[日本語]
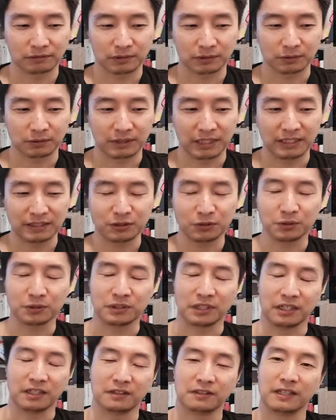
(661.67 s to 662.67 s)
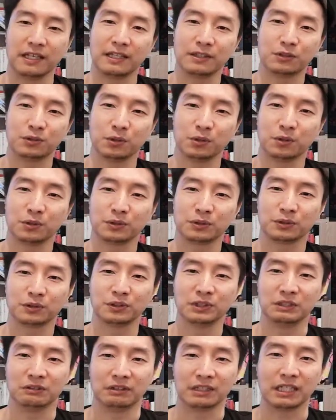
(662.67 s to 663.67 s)
その弟子としてね、成長す
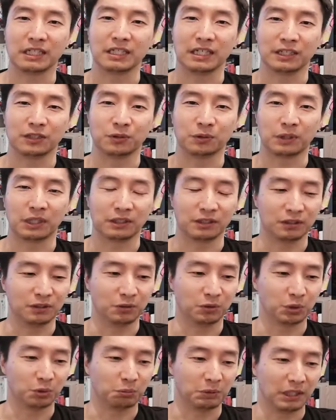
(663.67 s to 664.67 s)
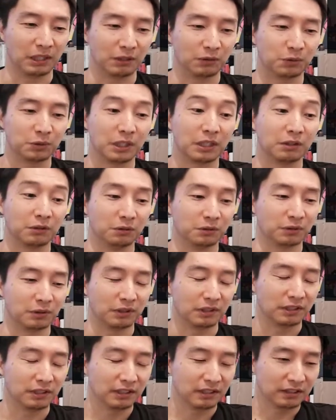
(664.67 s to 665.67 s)
るには何が必要かっていうこともね、よく出てくるんです
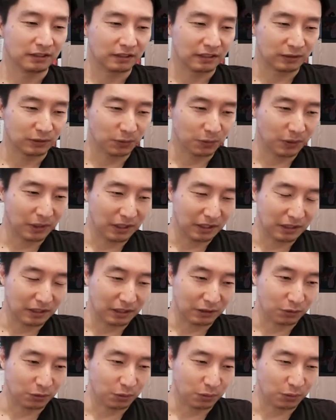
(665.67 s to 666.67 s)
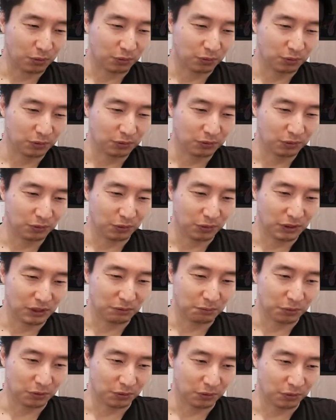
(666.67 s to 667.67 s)
よ。で、それが何かというと、この、糞の
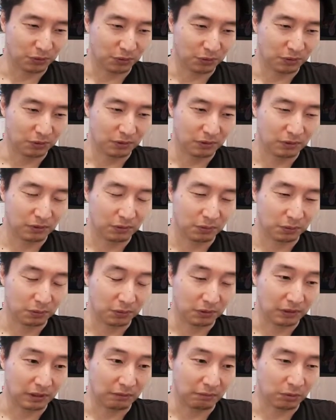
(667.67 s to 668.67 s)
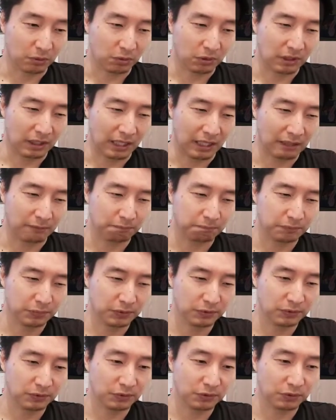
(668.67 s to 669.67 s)
一文字ということですね。これね、発
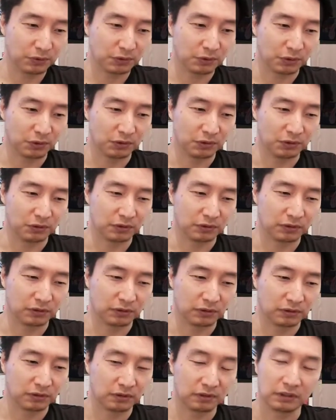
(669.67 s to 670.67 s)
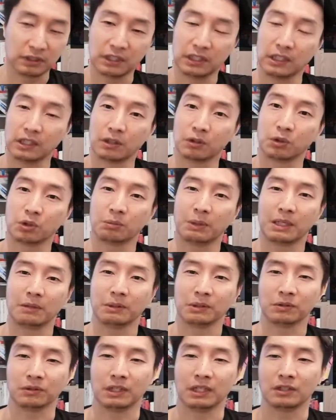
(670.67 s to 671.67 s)
奮するという、えー、言葉あり
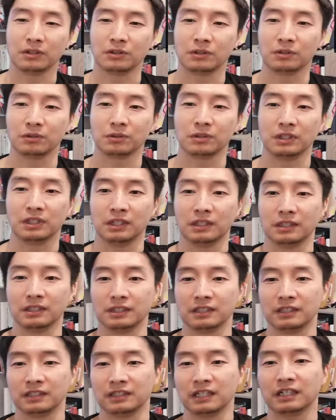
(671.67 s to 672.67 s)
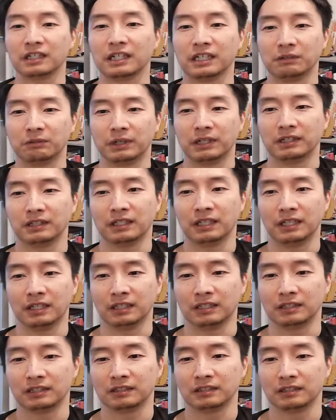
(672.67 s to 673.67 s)
ますよね。要するに、何か言われ
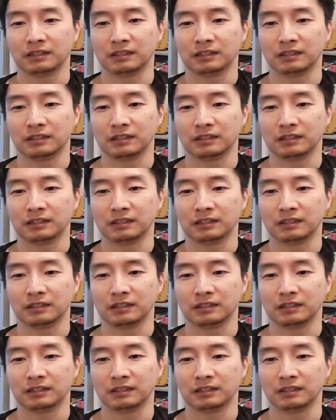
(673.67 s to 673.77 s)
て、